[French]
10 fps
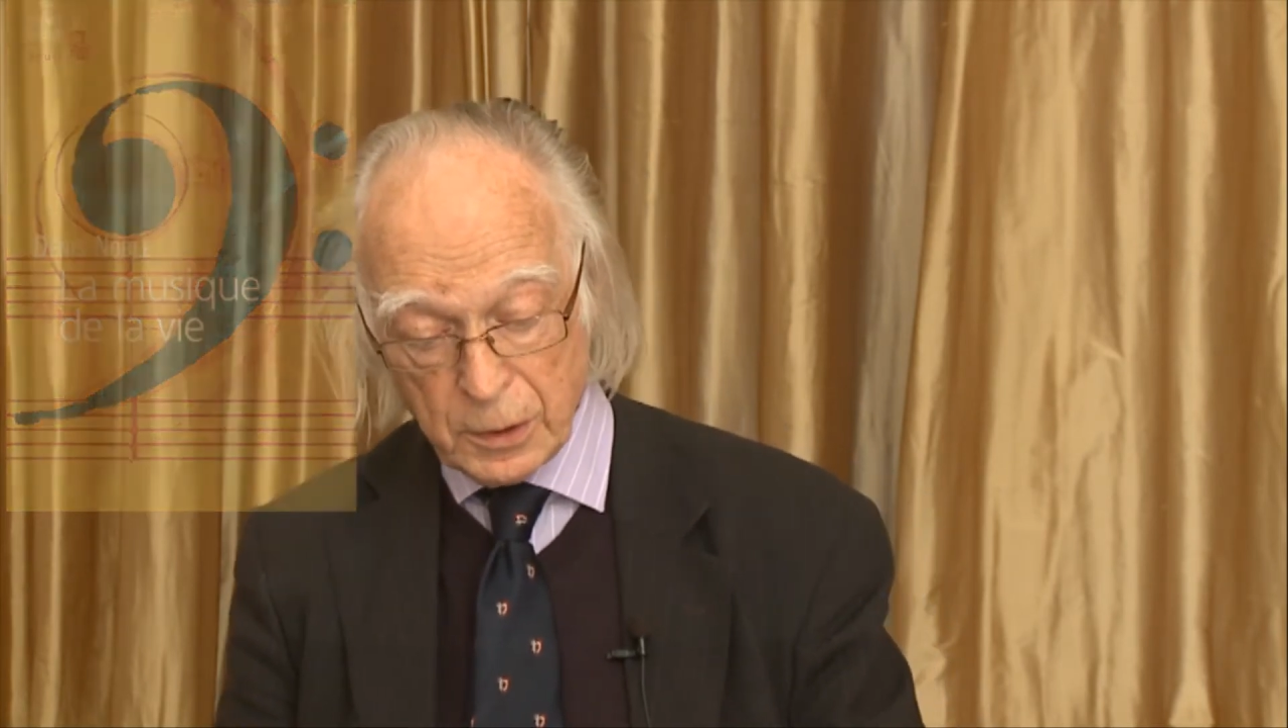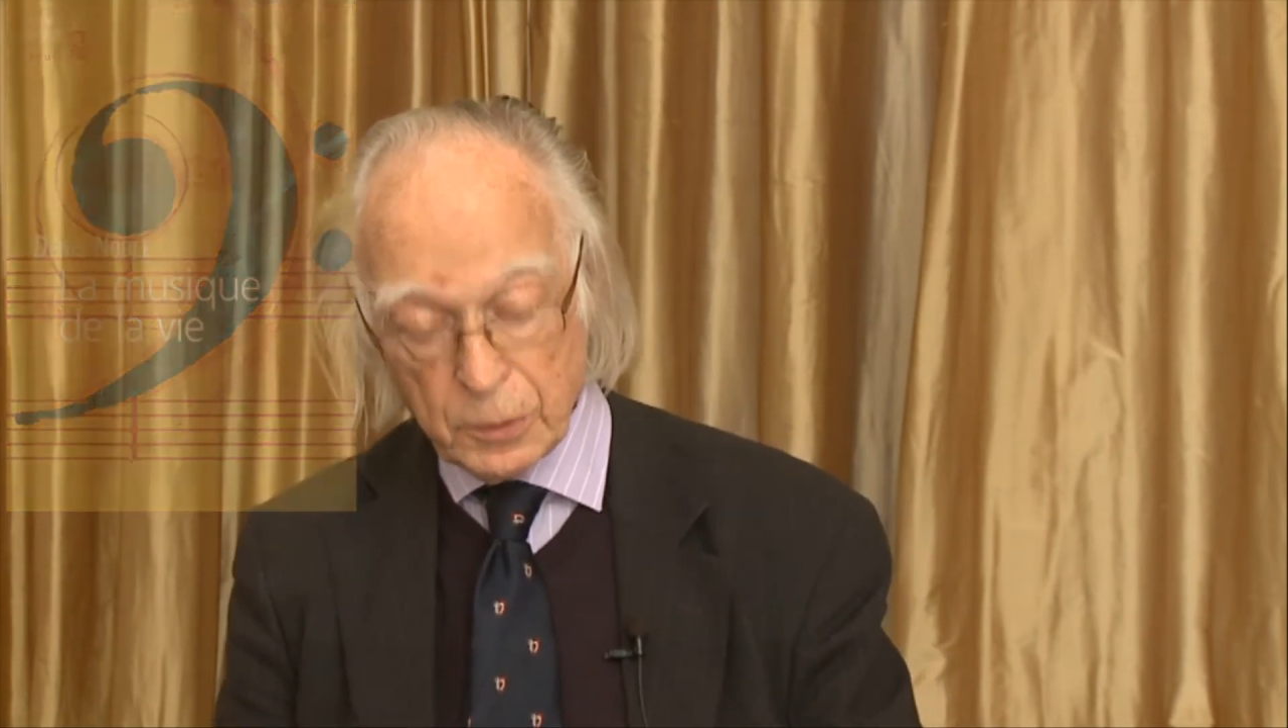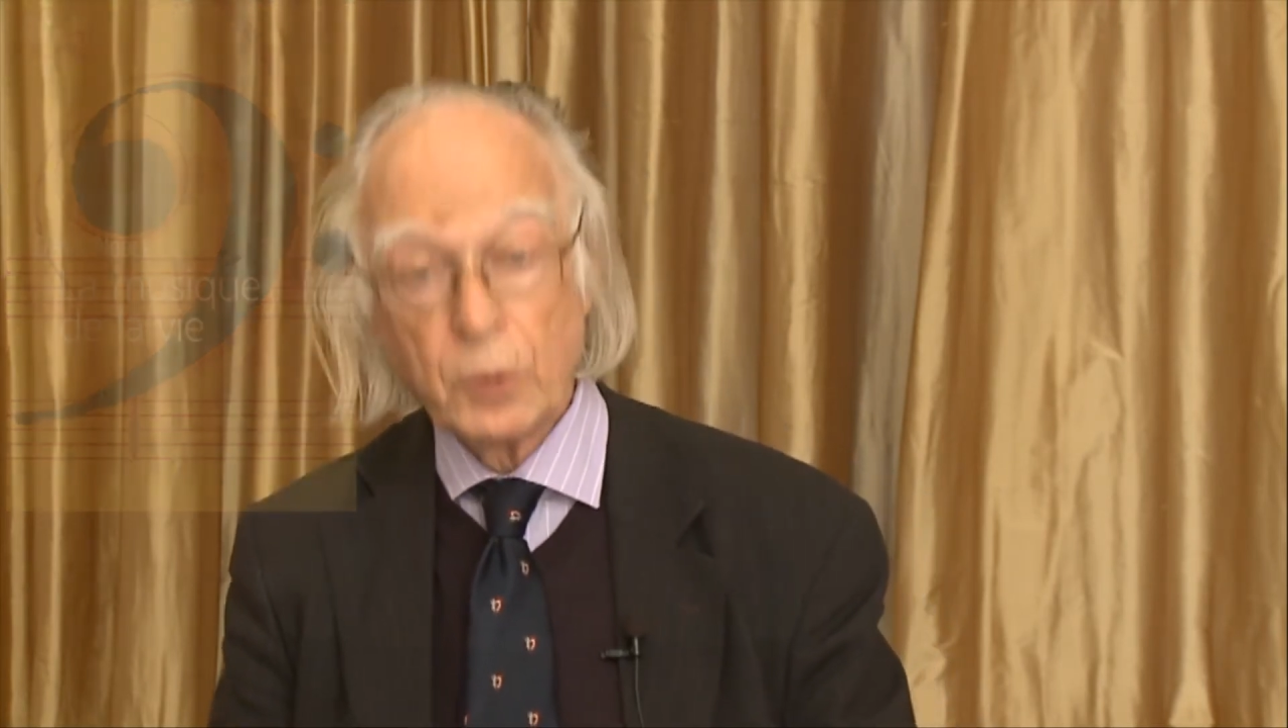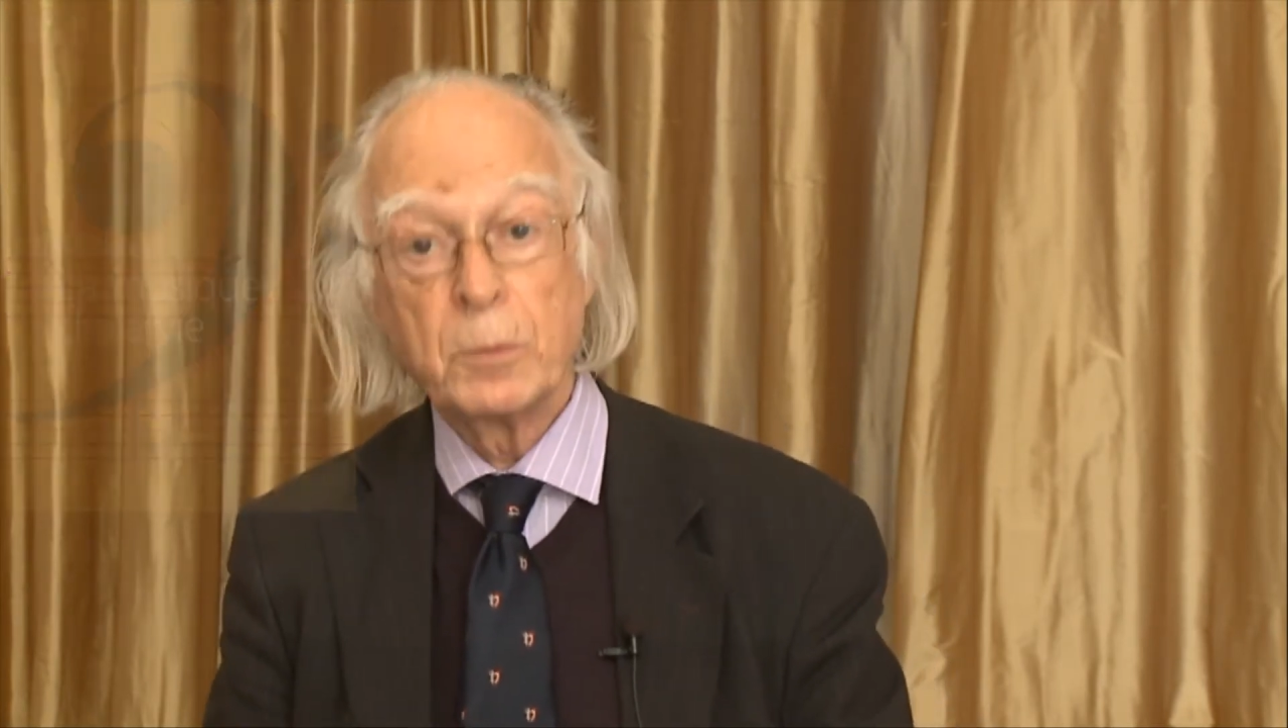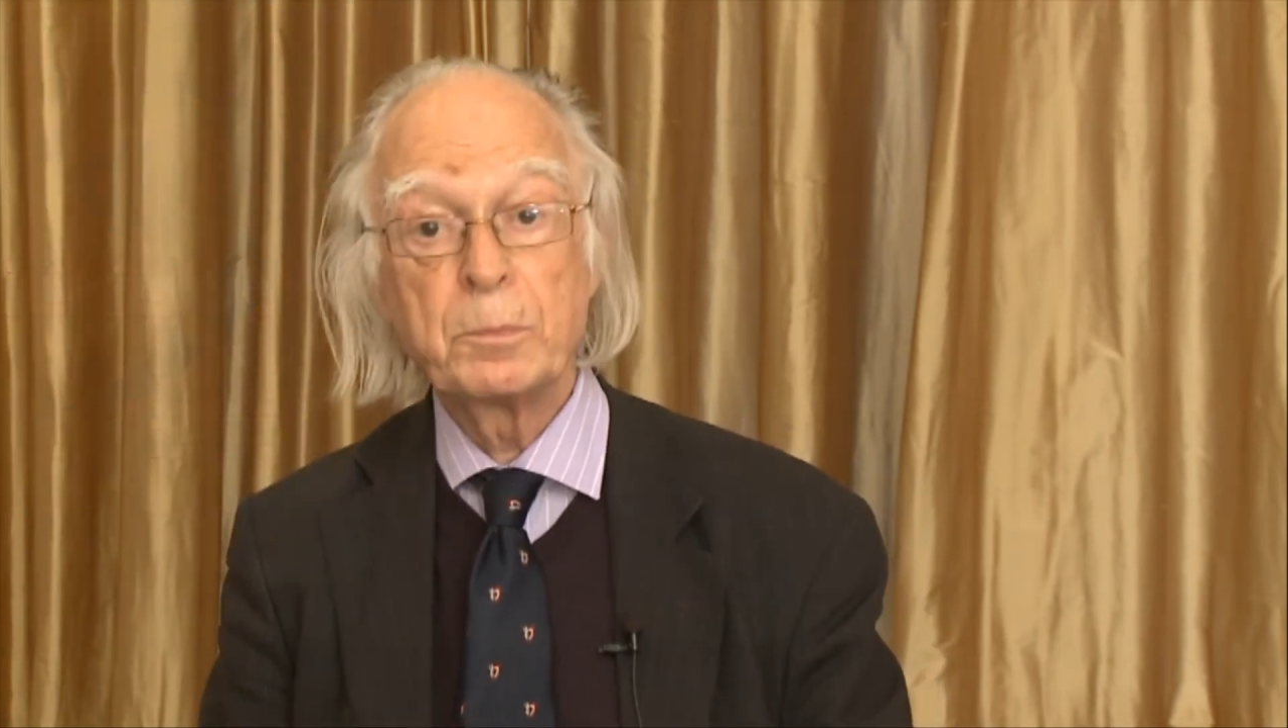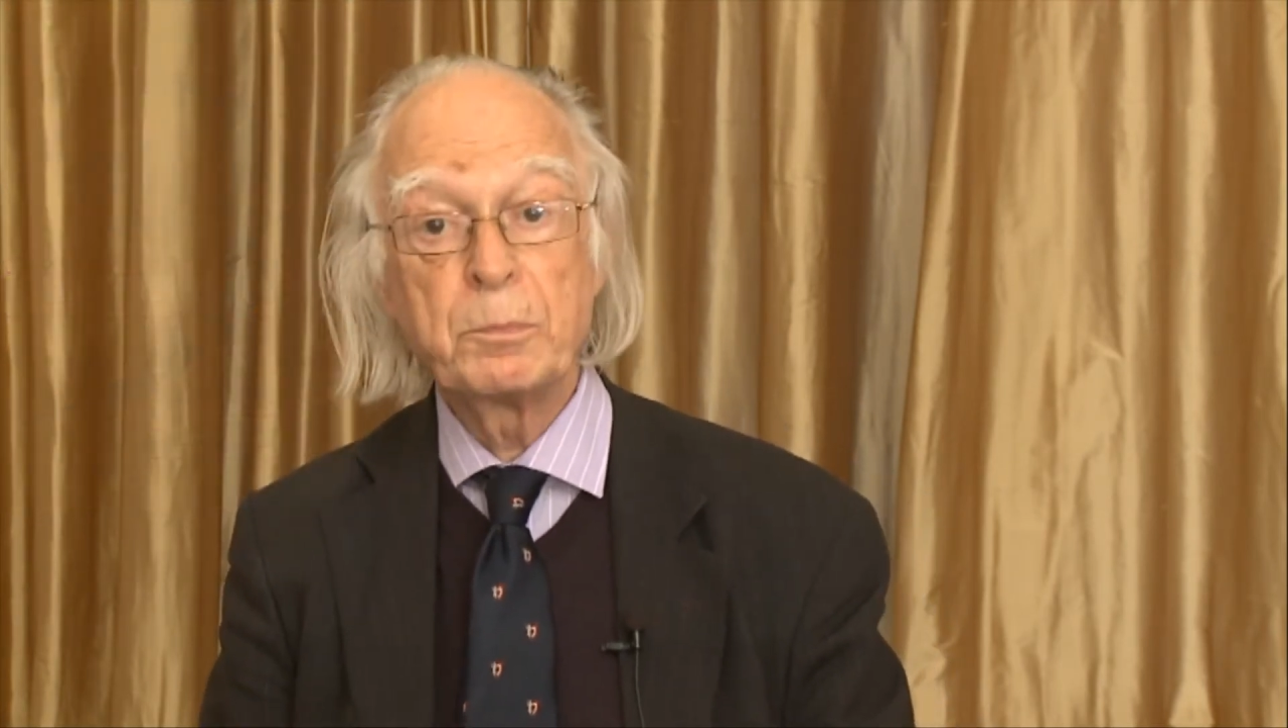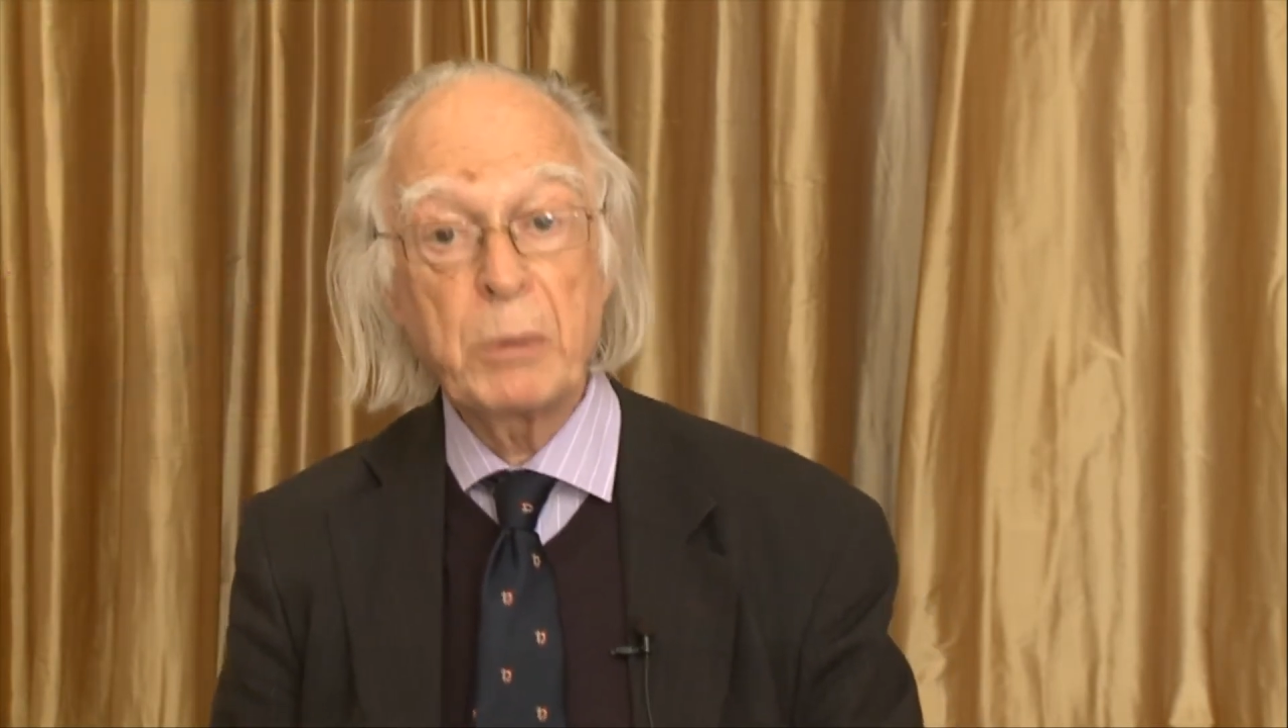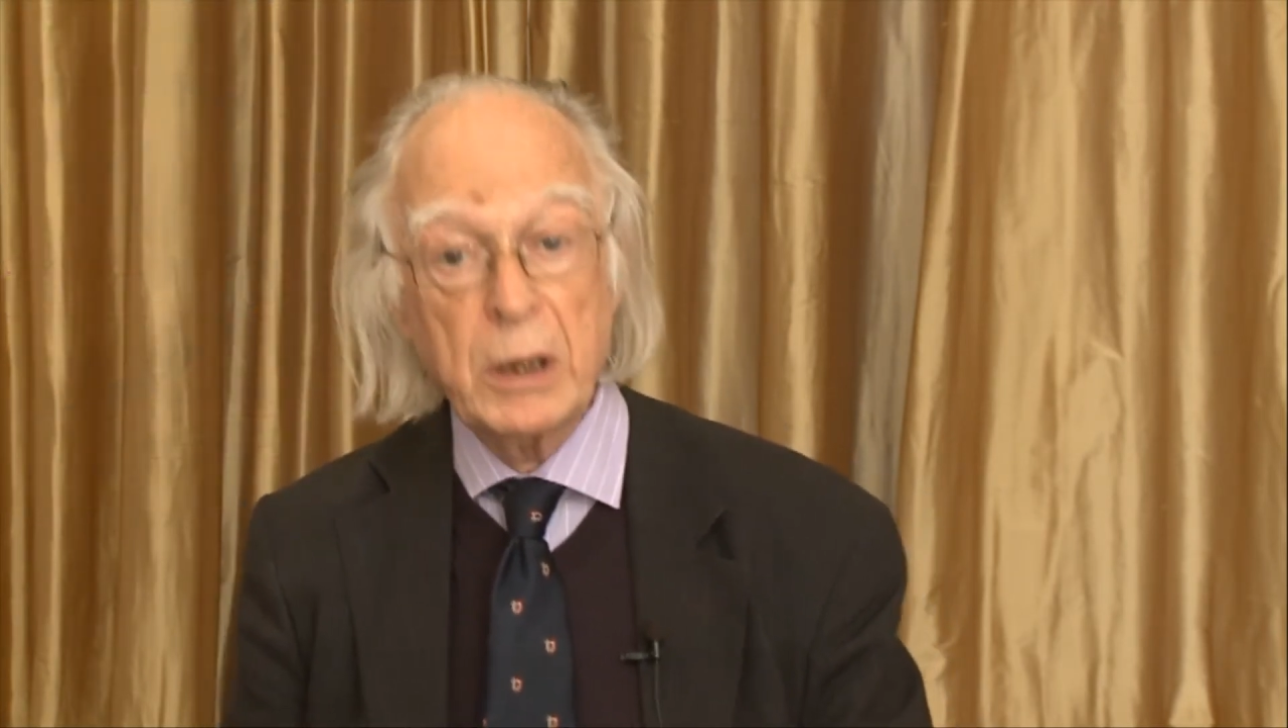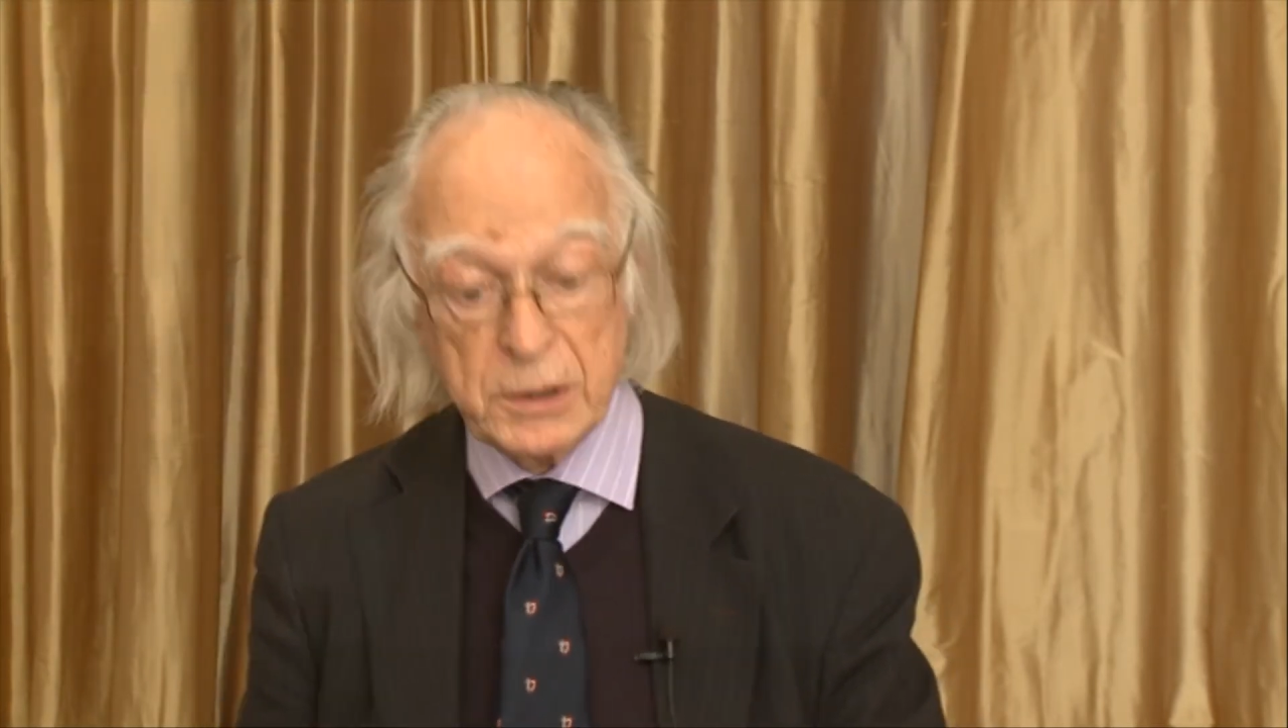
n'ont pas